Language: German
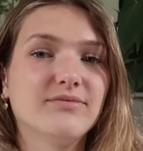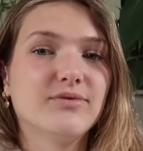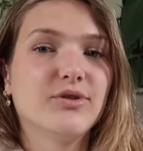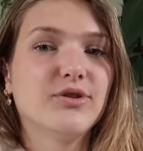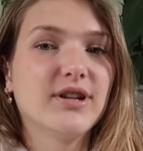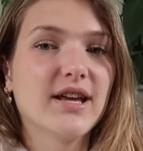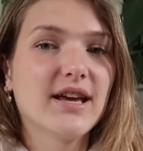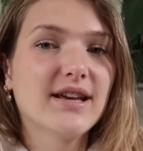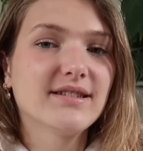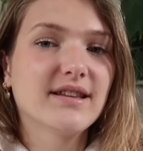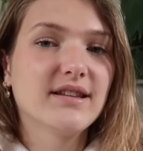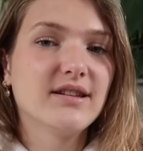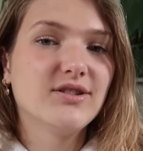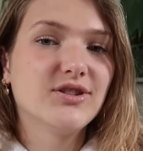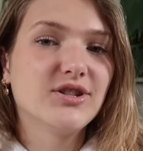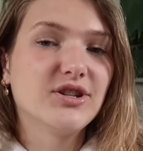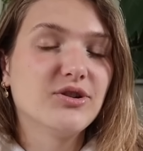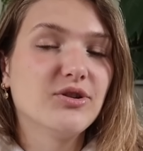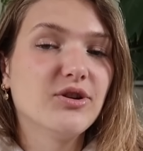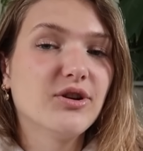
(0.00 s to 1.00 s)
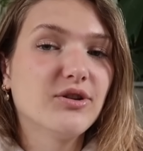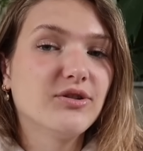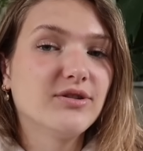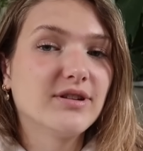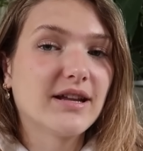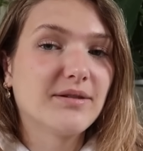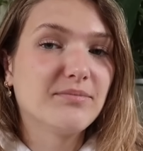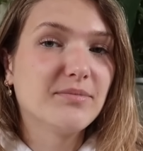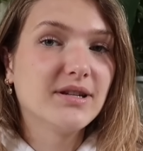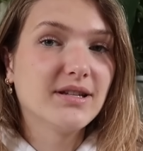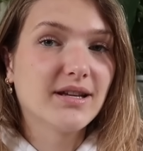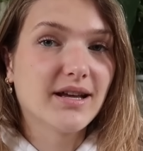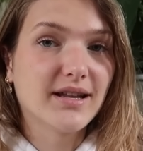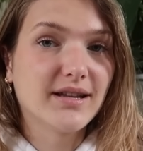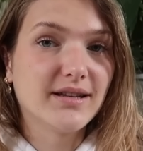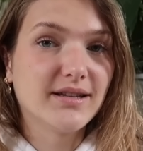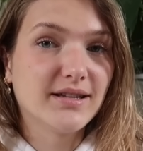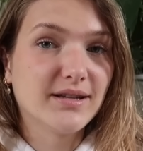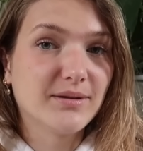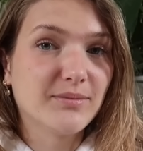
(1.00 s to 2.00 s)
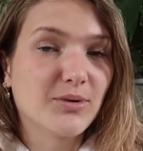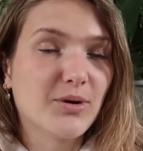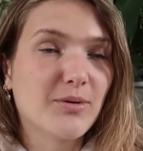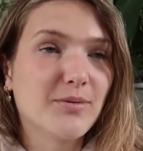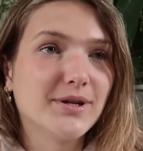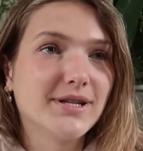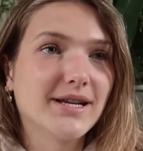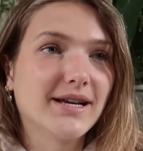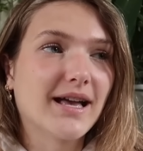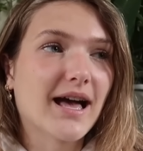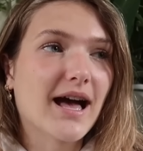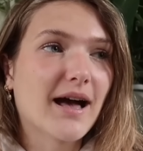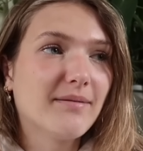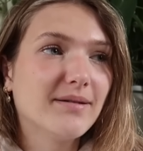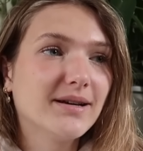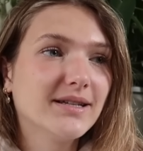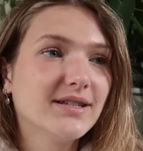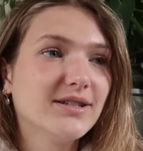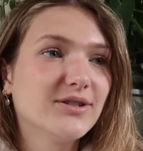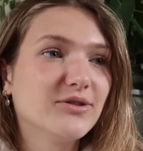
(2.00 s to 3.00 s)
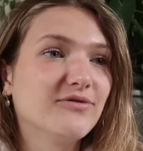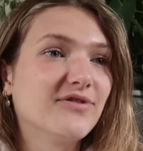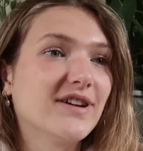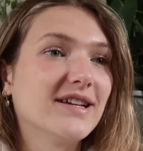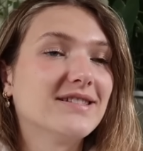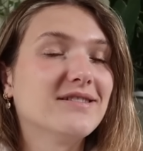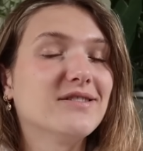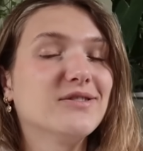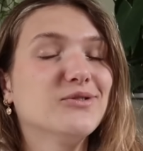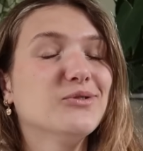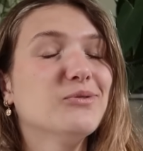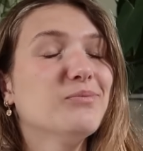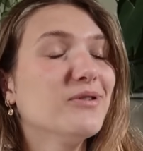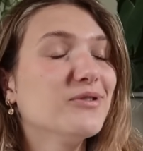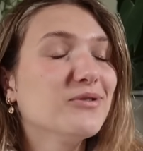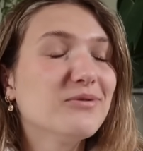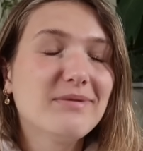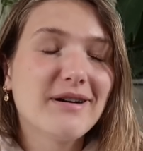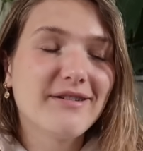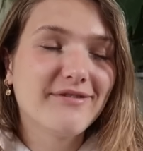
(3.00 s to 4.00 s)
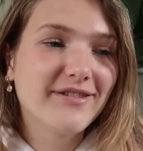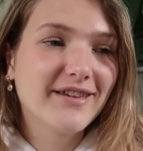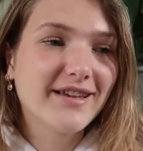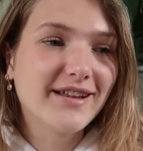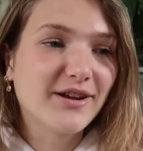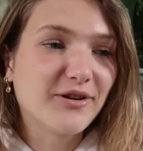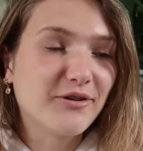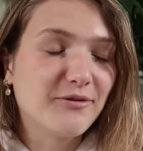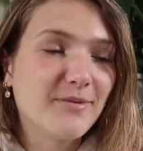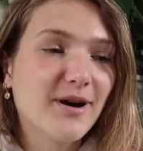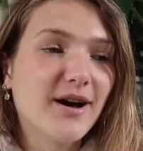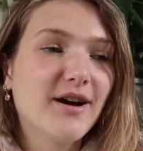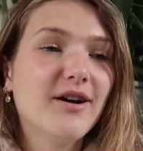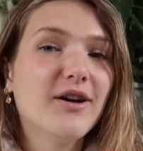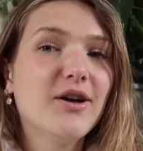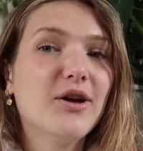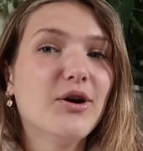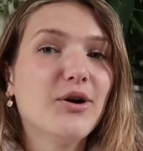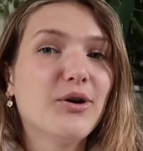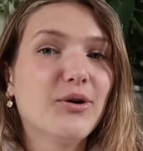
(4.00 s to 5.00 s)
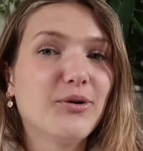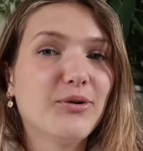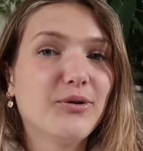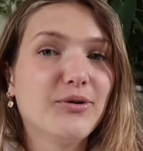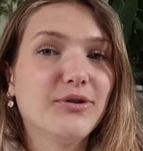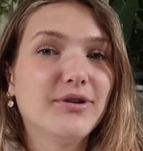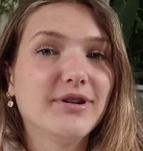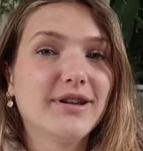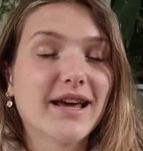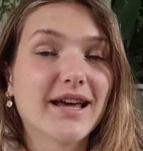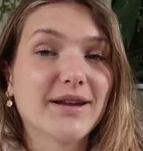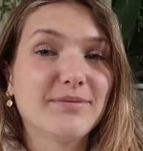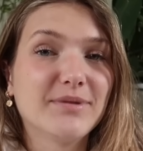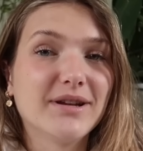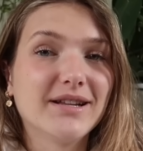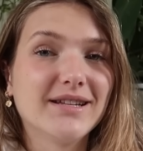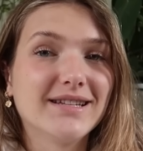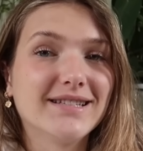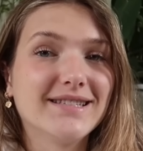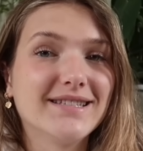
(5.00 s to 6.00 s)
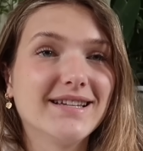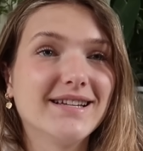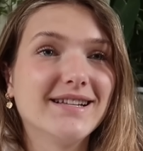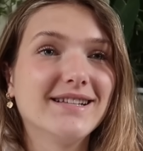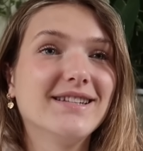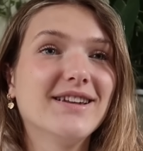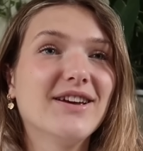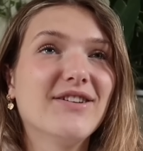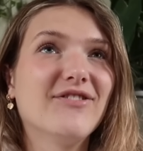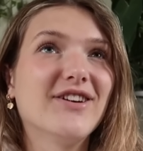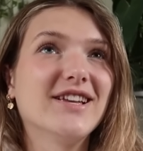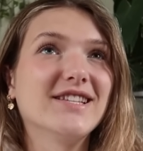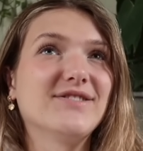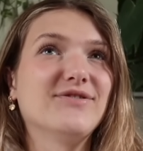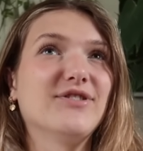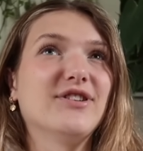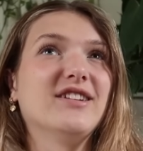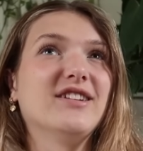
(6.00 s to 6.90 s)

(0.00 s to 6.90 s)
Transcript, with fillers: Und er ist ein Ingenieur und hat mit an dem Roboter gearbeitet und weiß super, super viel darüber. Und er hat mir halt erzählt, was für